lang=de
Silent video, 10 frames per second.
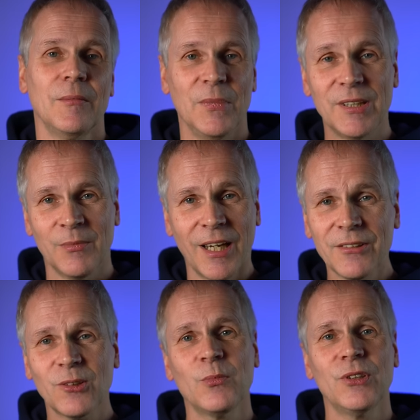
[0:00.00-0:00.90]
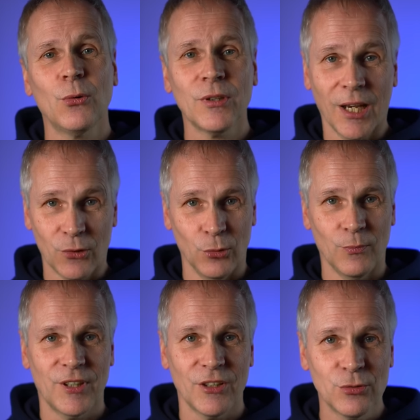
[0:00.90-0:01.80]
Mit dem
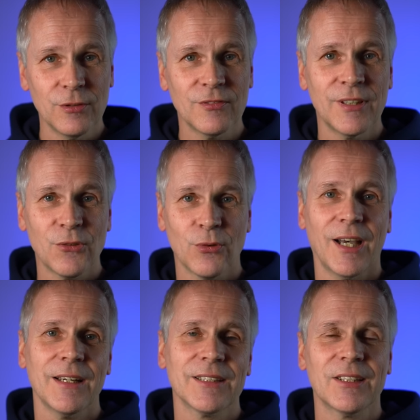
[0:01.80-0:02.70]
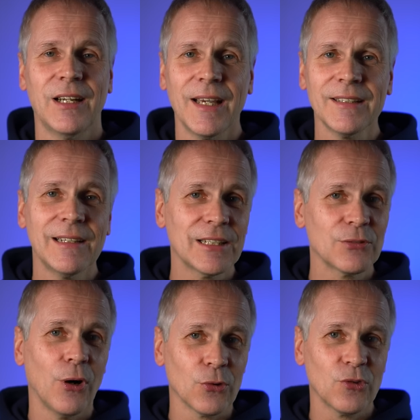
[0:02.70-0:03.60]
Natrium-Ionen-Akku, da dürften also gerade kleine
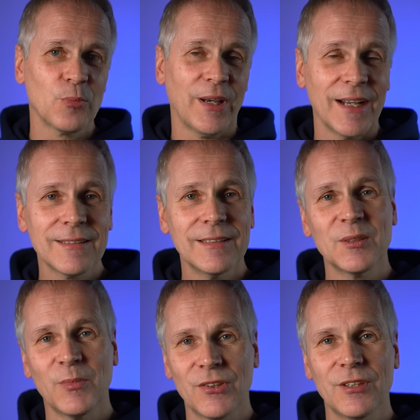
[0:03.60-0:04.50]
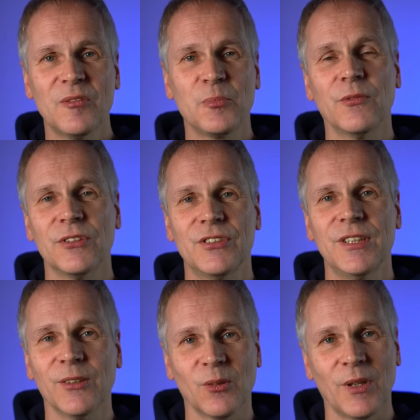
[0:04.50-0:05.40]
Elektroautos preislich massiv
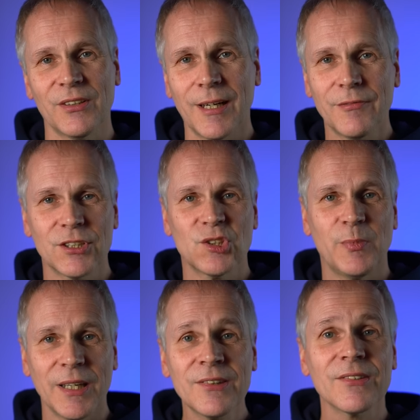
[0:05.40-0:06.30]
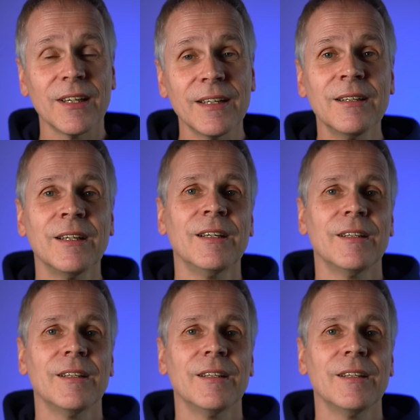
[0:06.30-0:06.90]
profitieren und man darf gespannt sein,